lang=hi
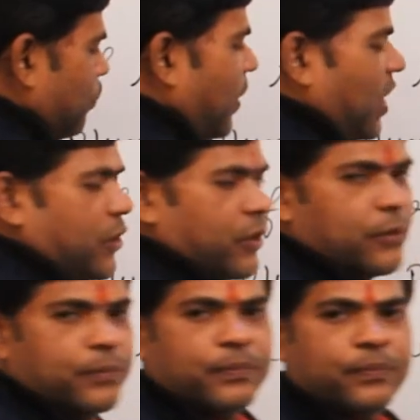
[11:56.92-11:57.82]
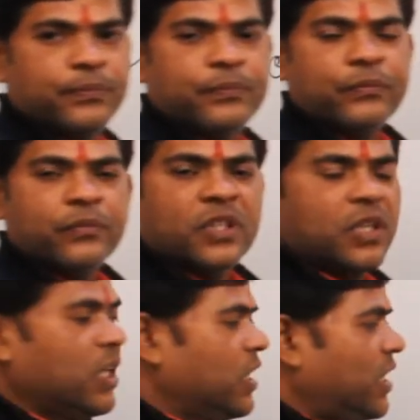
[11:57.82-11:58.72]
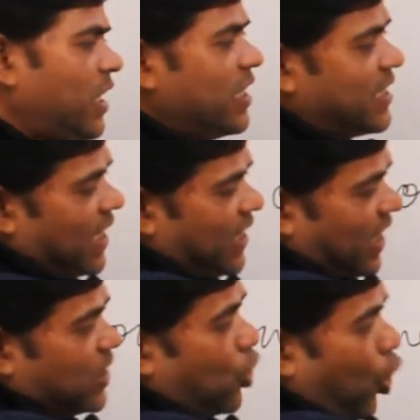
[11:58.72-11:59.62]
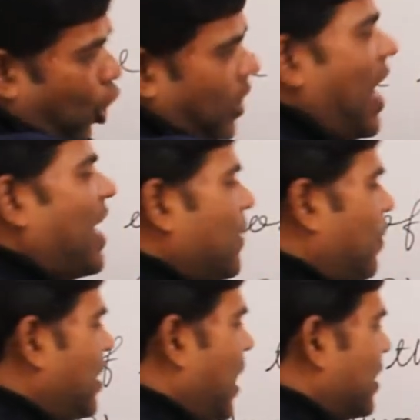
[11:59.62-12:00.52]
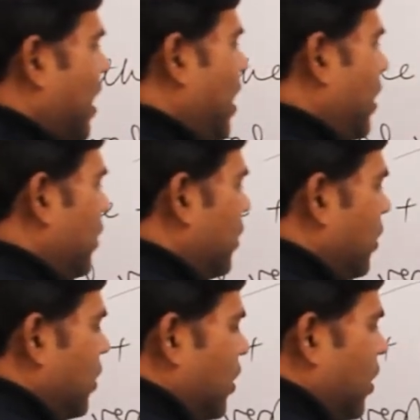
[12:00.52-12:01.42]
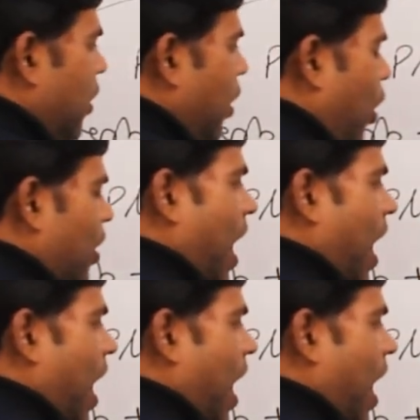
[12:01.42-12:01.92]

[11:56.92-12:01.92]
बट यदि सेंटेंस और आगे बढ़ जाता है और